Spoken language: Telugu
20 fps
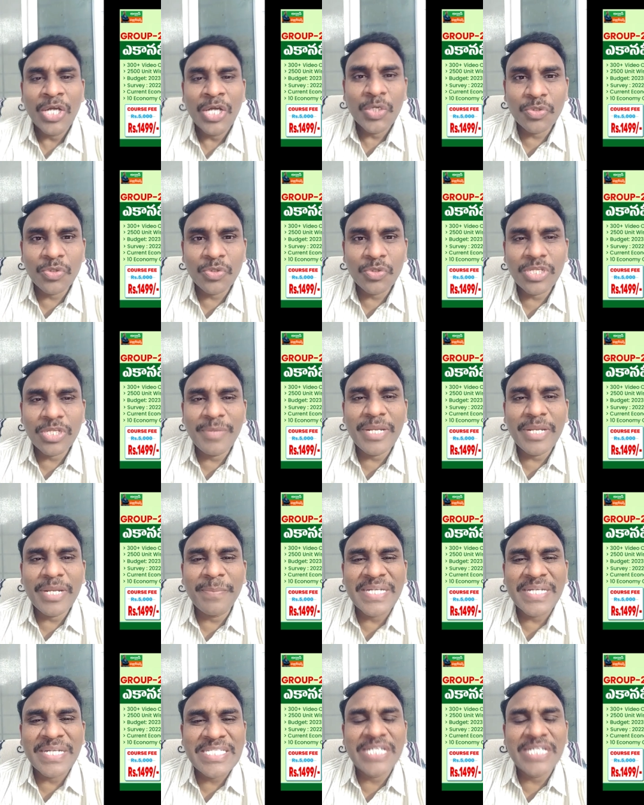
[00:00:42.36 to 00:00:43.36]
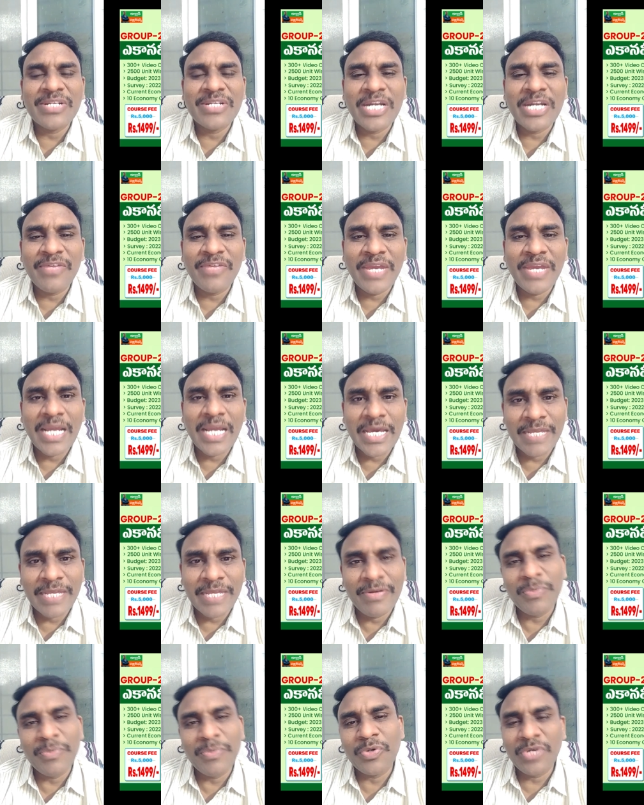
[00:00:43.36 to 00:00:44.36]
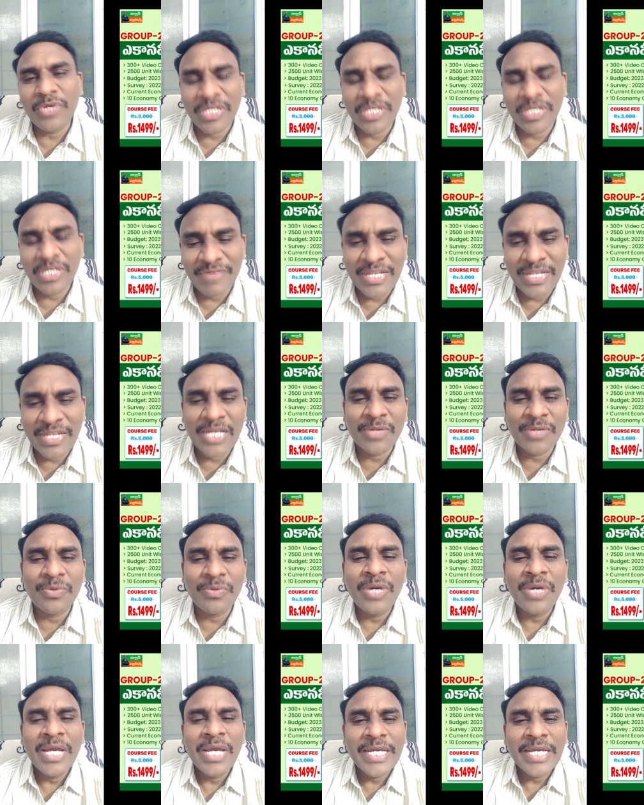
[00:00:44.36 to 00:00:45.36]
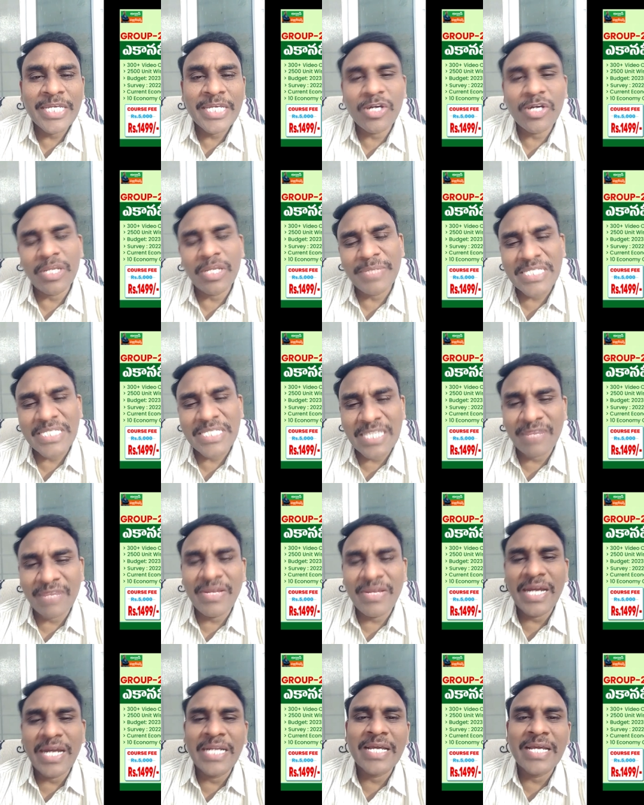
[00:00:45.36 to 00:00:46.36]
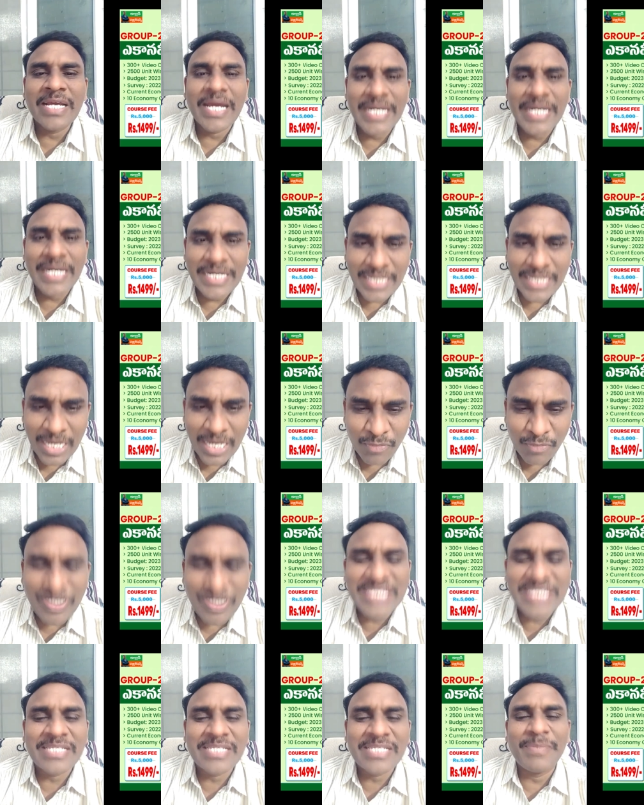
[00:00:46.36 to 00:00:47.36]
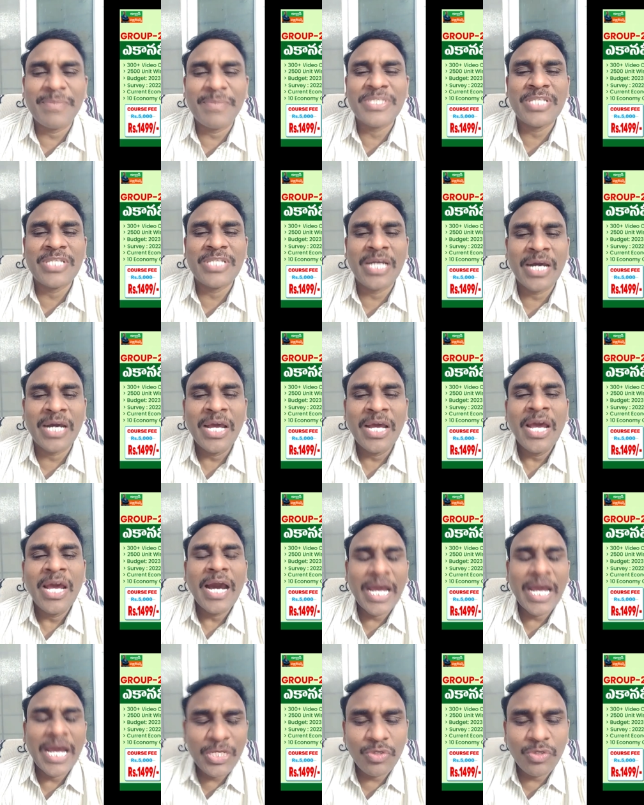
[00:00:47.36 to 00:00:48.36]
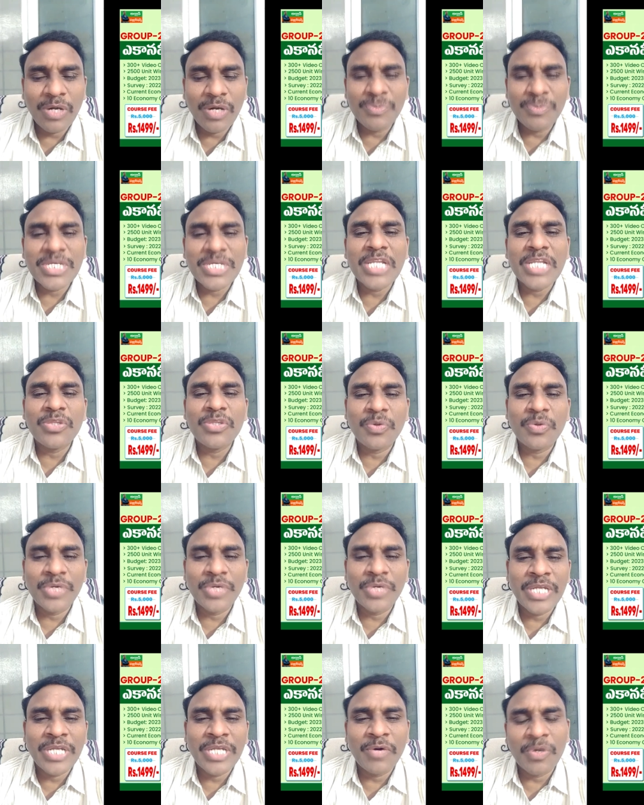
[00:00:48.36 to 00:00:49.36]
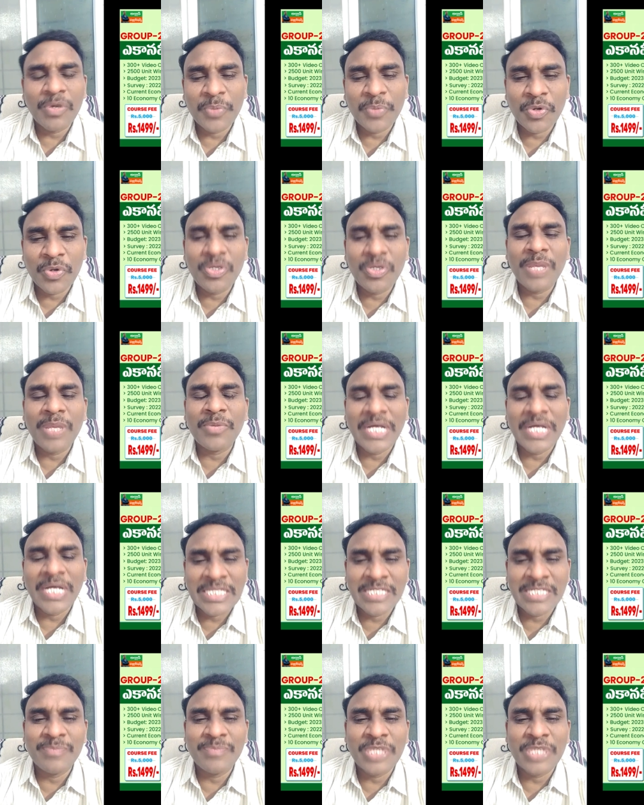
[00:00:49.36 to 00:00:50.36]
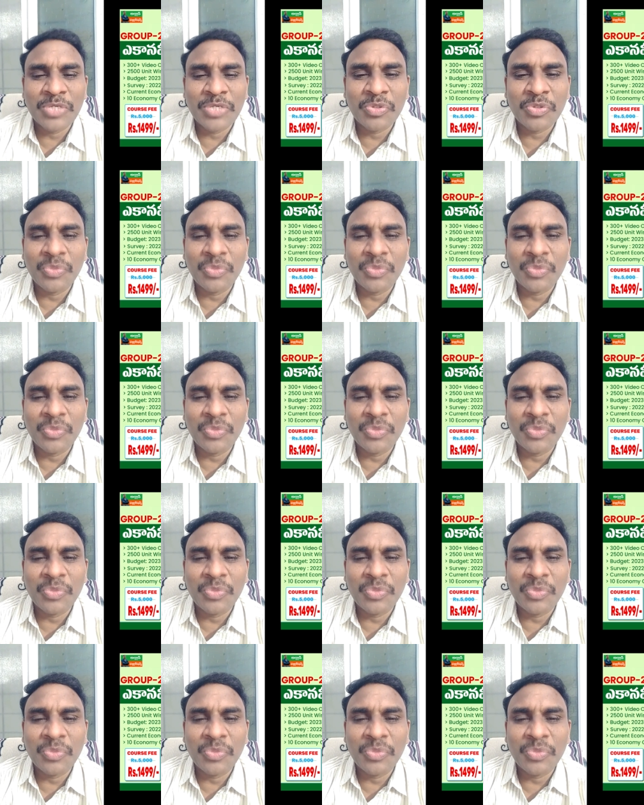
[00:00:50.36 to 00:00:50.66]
నూతనమైన బడ్జెట్ రెండు వేల ఇరవై మూడు ఇరవై నాలుగు ఇకానమిక్ సర్వే అండ్ కరెంట్ అఫైర్స్ సంబంధించిన ఐదు అంశాలతో కూడిన ఒక ప్రోగ్రామ్ను అందించడం జరుగుతూ